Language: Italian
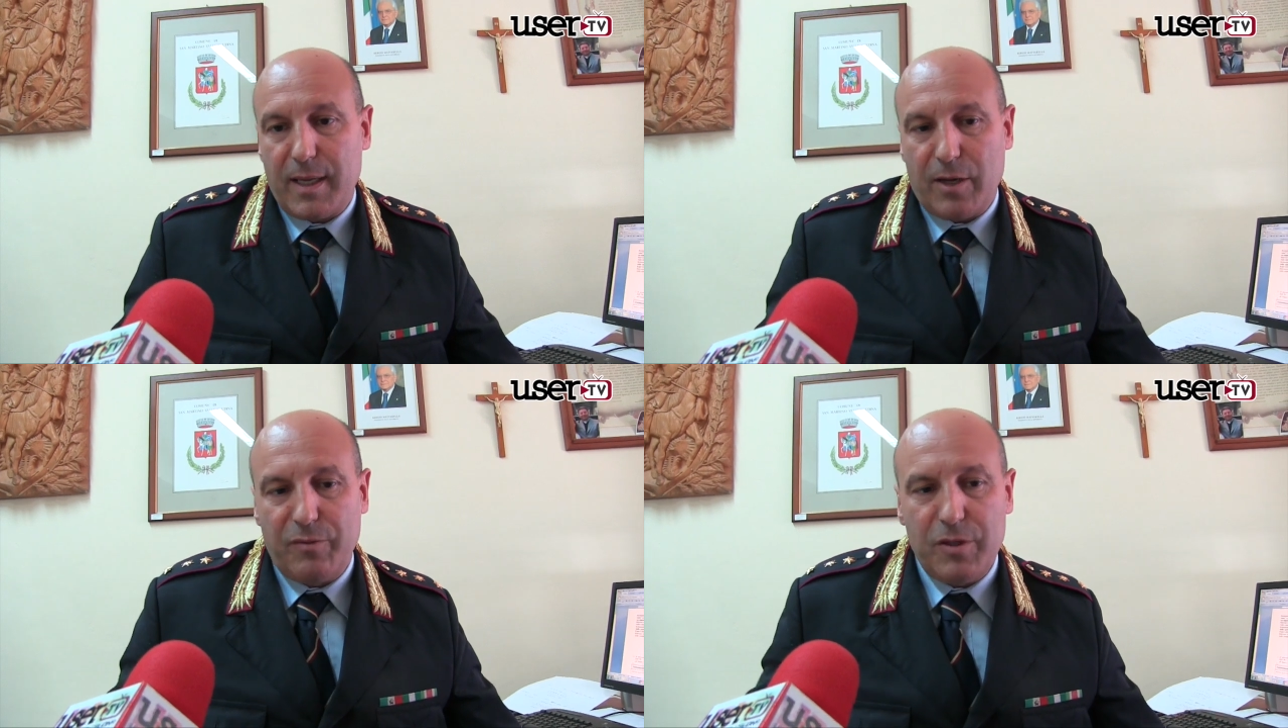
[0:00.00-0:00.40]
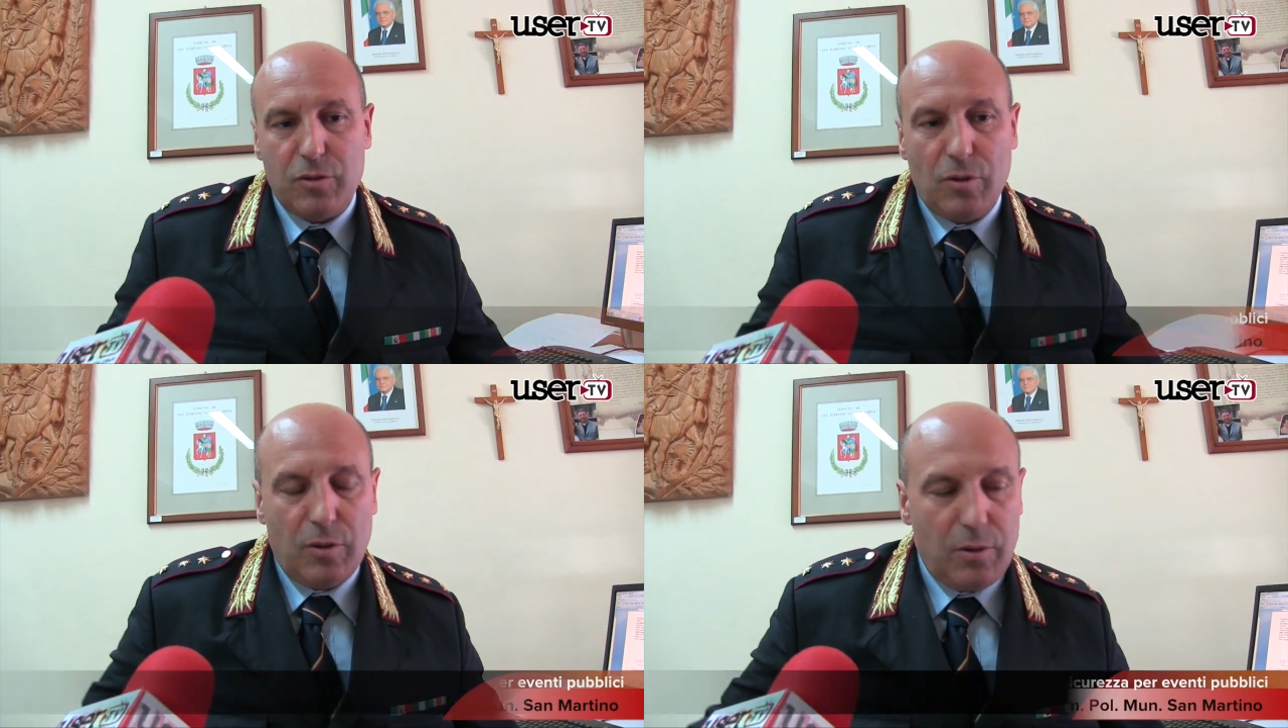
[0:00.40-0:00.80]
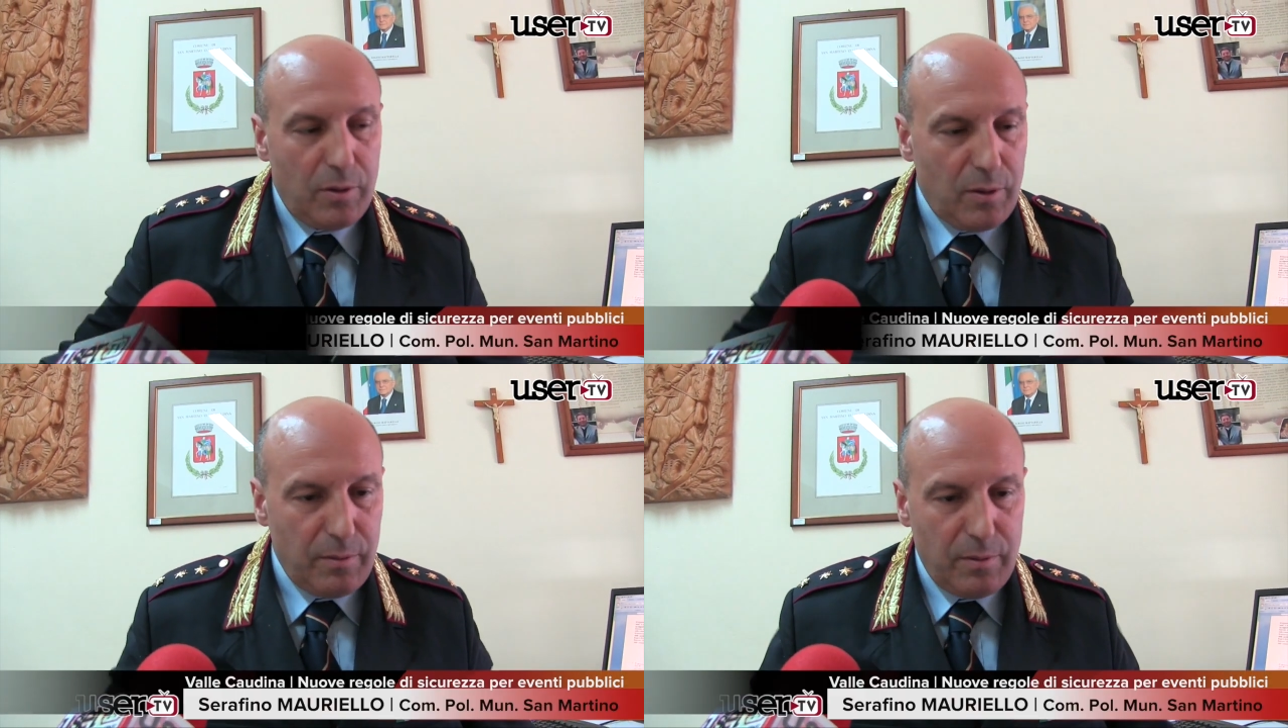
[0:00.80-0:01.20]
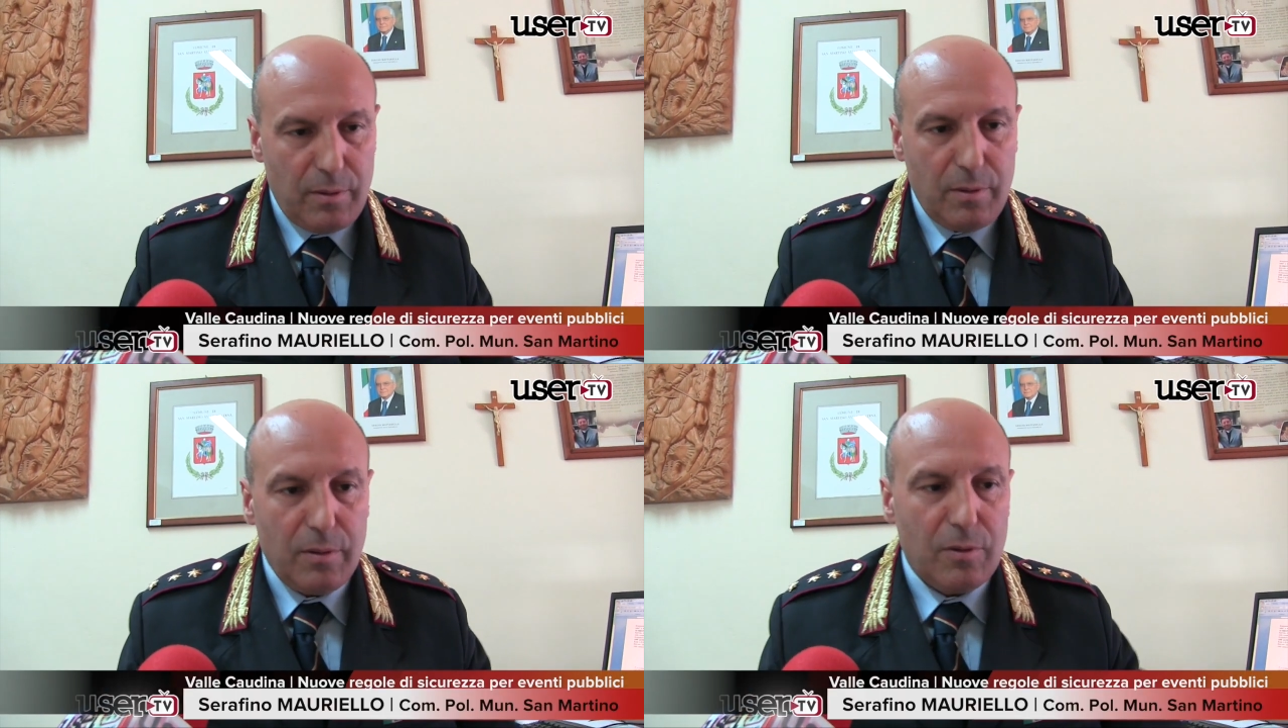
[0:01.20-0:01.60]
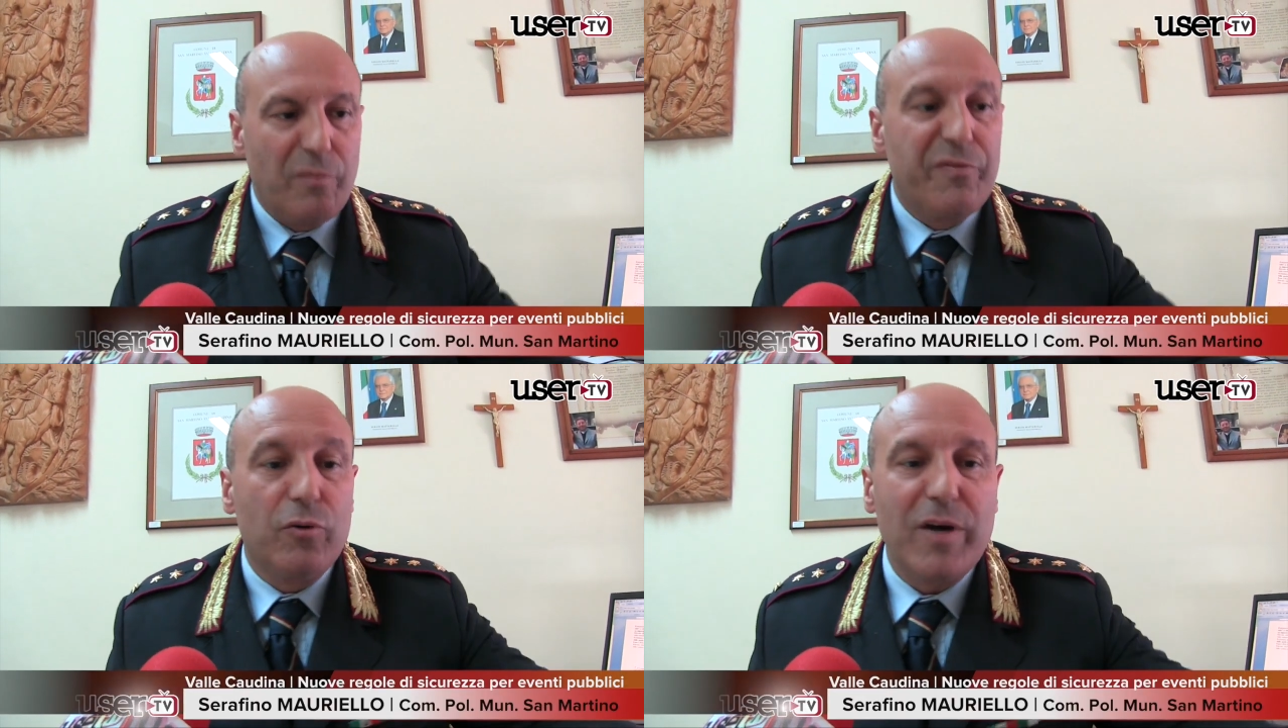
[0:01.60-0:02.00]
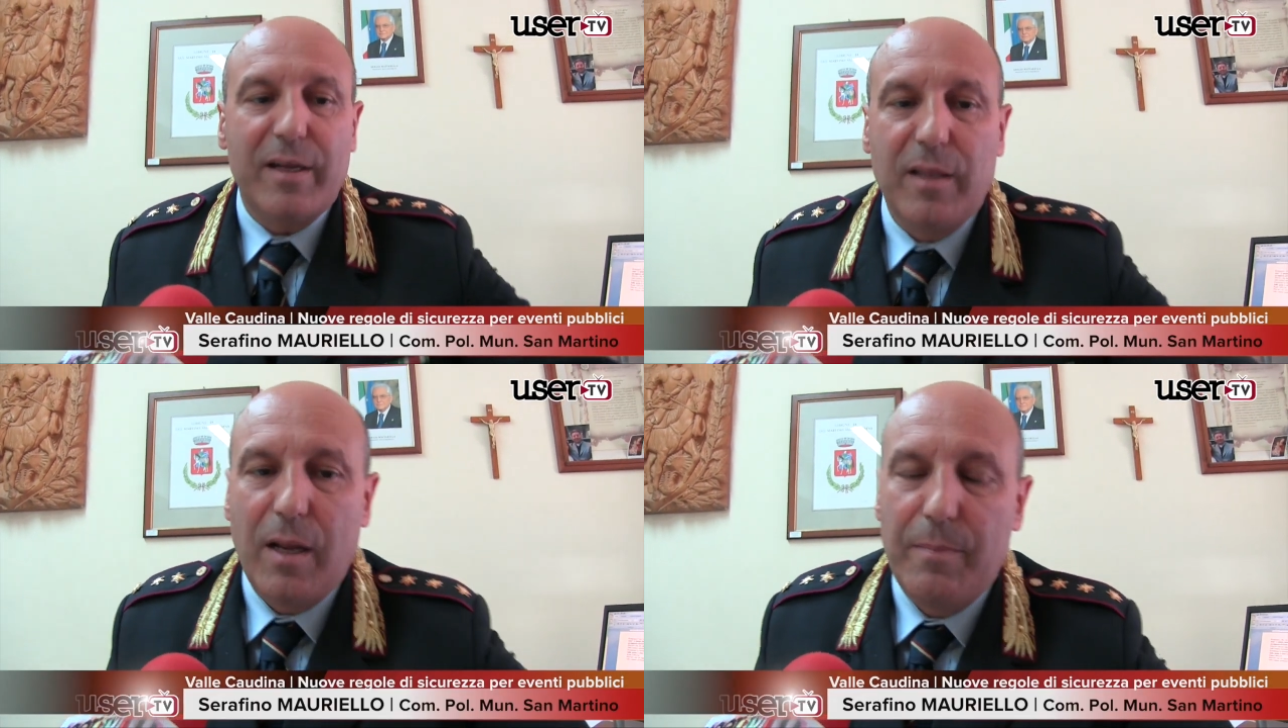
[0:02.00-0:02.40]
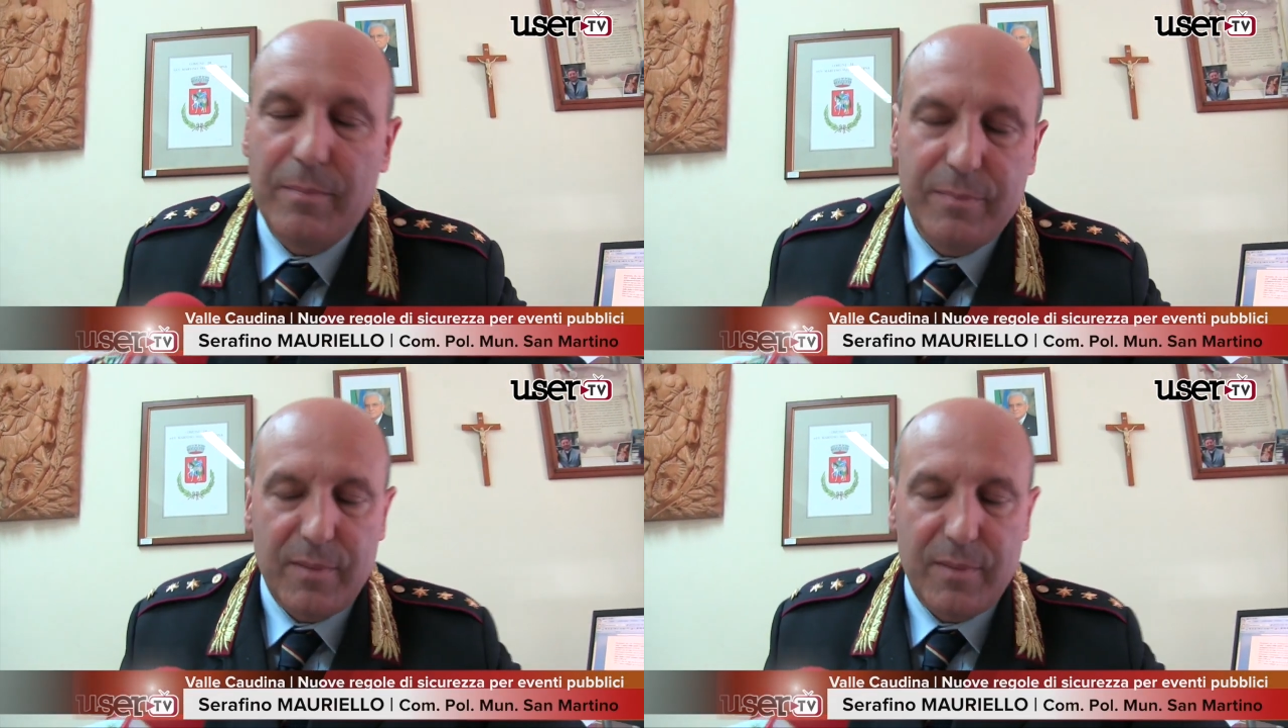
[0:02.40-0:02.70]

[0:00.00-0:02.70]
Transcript: che hanno visto configurare delle,